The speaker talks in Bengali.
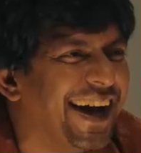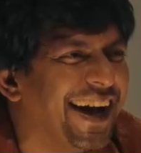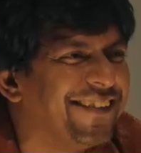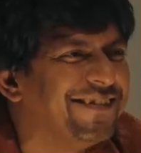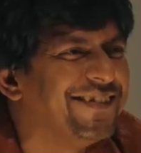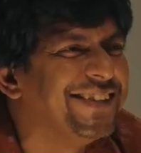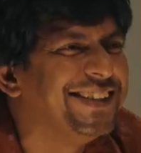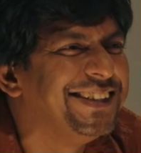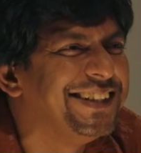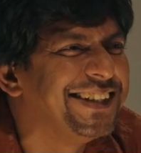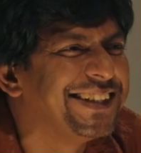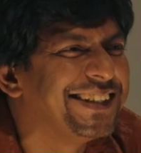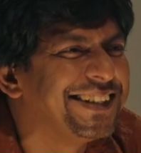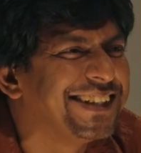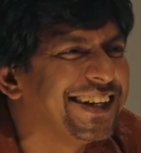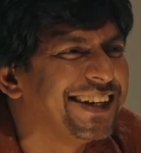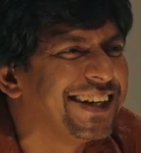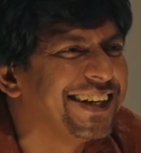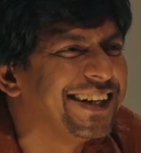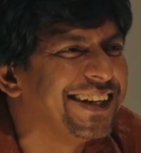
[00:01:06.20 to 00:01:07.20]
আপনি
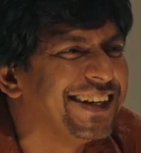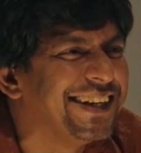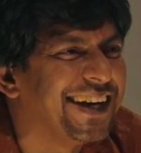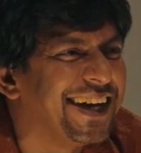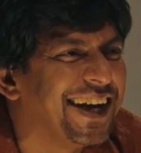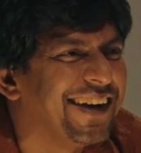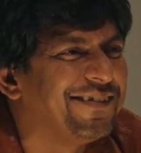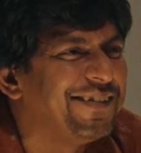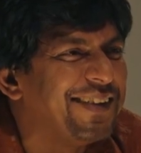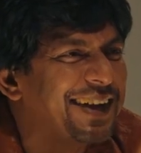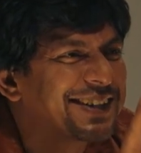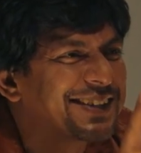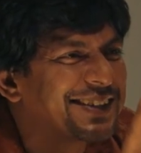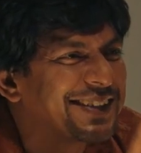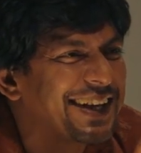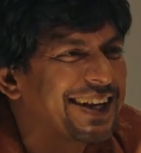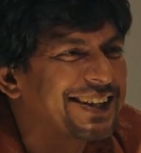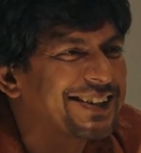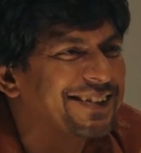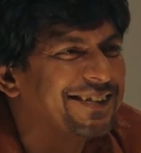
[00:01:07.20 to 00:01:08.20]
জিতেছেন আপনি
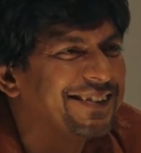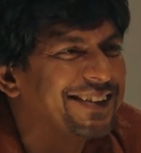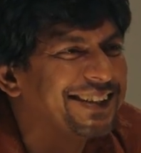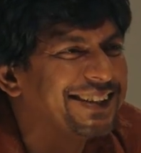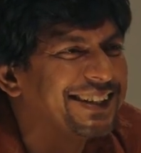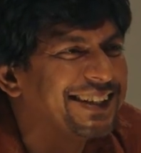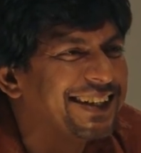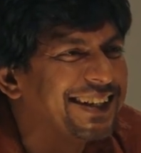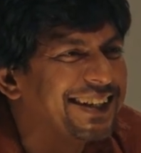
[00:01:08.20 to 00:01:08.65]
একসাথে একশো পেয়েছেন